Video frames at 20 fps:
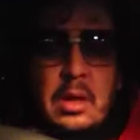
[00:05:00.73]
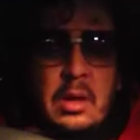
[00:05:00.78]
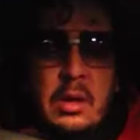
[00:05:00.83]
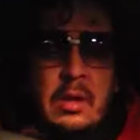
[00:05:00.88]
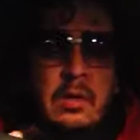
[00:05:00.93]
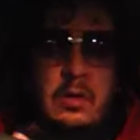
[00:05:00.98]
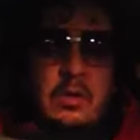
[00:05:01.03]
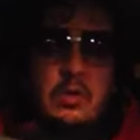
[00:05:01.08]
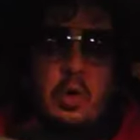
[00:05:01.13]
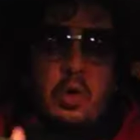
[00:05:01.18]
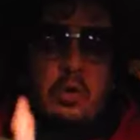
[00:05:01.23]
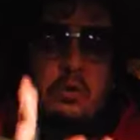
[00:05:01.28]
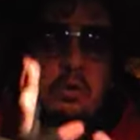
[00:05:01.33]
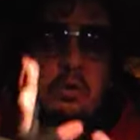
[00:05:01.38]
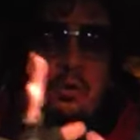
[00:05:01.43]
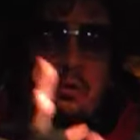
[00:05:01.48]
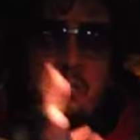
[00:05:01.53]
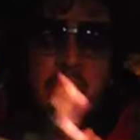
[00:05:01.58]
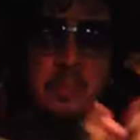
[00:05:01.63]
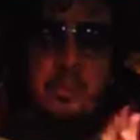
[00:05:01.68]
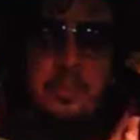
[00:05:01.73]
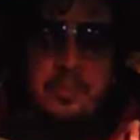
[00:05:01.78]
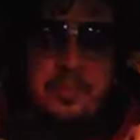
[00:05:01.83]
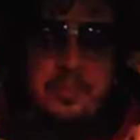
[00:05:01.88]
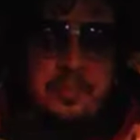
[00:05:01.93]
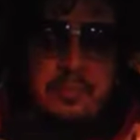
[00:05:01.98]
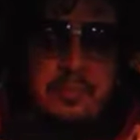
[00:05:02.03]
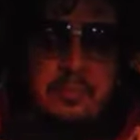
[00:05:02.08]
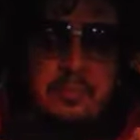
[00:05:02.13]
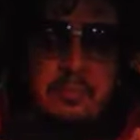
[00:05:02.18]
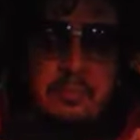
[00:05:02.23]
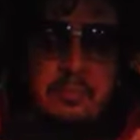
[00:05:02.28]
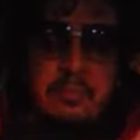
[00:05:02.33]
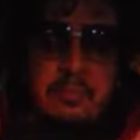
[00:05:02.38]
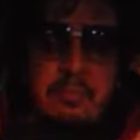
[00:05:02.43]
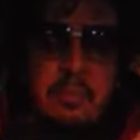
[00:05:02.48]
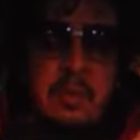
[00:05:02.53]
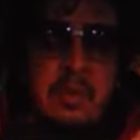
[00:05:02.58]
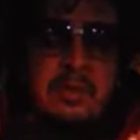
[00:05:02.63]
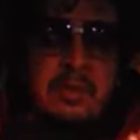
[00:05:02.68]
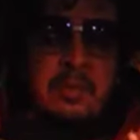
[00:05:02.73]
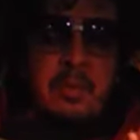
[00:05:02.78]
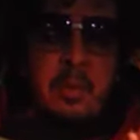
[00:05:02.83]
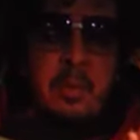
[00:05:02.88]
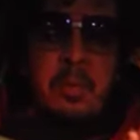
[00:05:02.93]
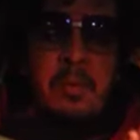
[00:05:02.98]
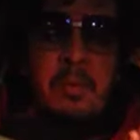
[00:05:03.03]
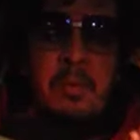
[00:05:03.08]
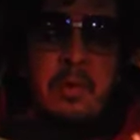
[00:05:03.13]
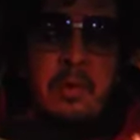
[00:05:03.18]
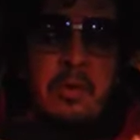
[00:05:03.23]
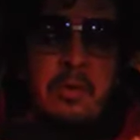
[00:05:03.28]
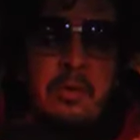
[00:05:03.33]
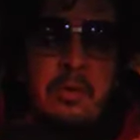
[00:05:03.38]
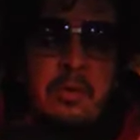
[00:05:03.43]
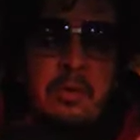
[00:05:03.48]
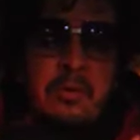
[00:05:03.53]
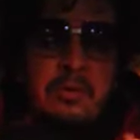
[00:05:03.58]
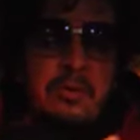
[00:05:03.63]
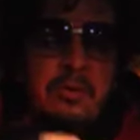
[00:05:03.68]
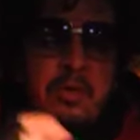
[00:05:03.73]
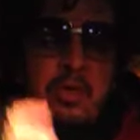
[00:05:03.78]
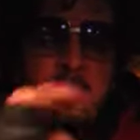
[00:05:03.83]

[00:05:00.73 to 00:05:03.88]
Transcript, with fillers: dans le sens où c'est probablement, si